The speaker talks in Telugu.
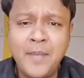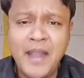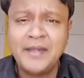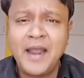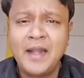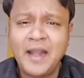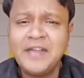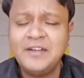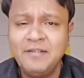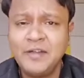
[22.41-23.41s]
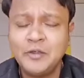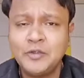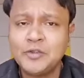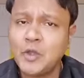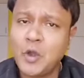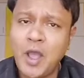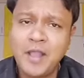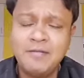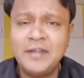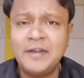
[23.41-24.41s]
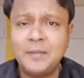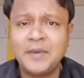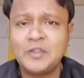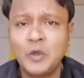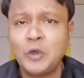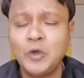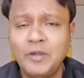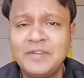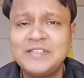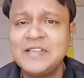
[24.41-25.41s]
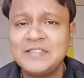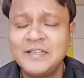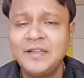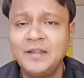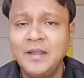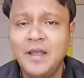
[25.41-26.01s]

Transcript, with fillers: మ్యాగ్నా లైట్ ఈవెంట్ సో ఆ ఈవెంట్కి ప్రతి ఒక్కరు కూడా విచ్చేసి